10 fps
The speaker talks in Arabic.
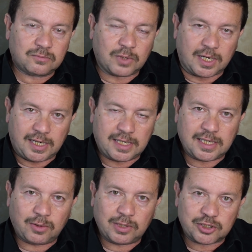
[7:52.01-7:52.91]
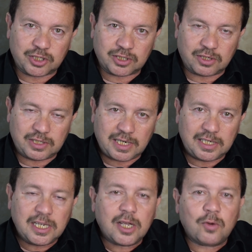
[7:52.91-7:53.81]
وكانت دعوه الى الشيطان يعني
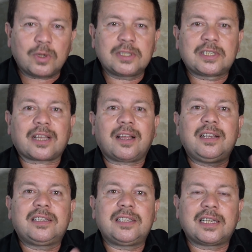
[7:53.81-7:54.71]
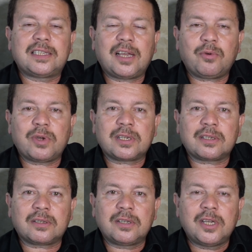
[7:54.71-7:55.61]
وانتقلت الى الدعوه الى
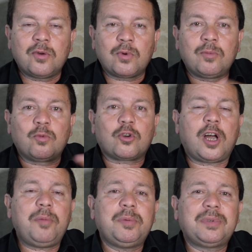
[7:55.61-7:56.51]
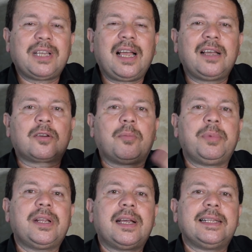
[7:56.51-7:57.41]
الله والمقابل بتاعها
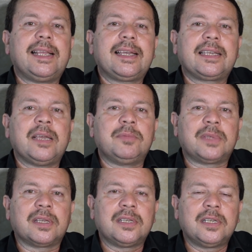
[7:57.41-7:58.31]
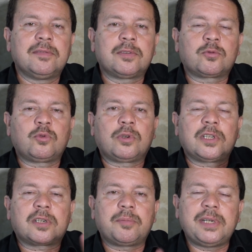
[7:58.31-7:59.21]
ربنا هداك امتى فتقول
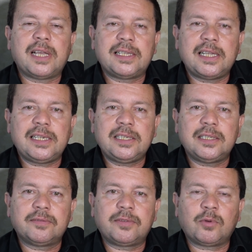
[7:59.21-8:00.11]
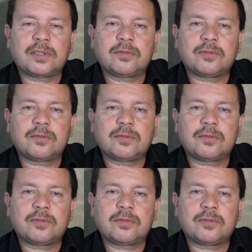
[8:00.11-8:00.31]
والله ربنا هداني في الوقت